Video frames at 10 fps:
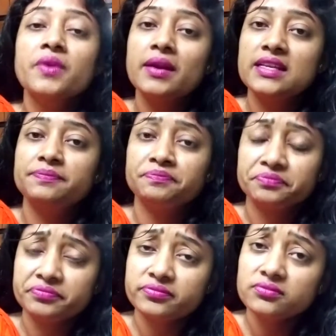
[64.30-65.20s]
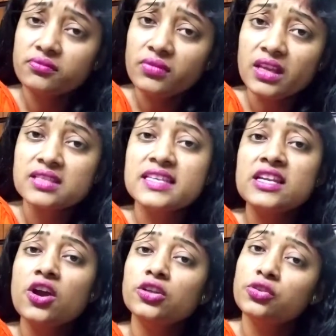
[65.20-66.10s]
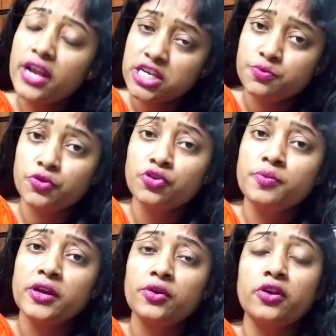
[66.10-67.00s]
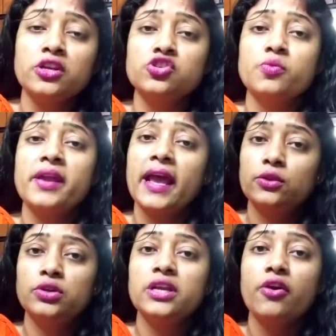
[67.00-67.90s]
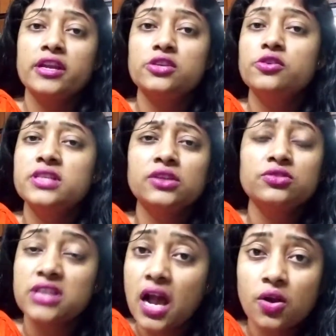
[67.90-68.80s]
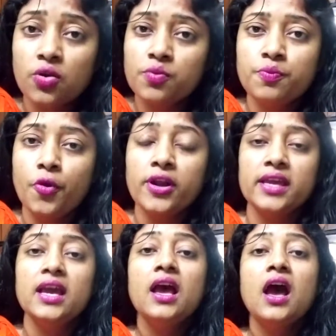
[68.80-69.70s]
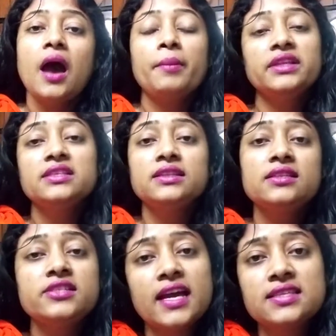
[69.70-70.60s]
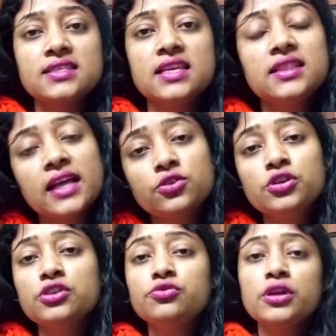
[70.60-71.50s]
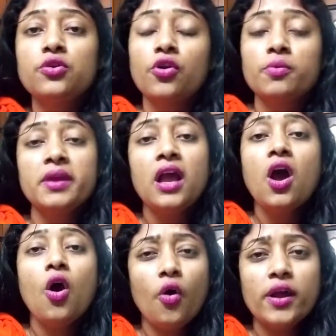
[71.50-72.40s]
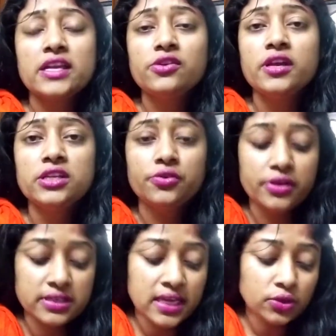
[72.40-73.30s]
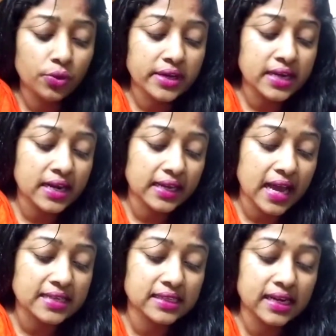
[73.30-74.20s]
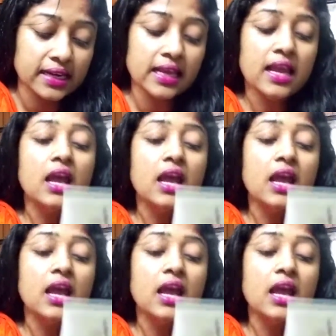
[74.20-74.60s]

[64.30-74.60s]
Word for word: মানে স্কিনে হয়তো র্যাশবোনও বেরোয় অনেক সময় এতটাই অয়েলি হয়ে যায় যা গরম পরে আমাদের যাতে ড্রাই স্কিন তাদেরও কিন্তু এই গরমে অয়েলি অয়েলি হয়ে যায় তো এটা লেখা আছে এখানে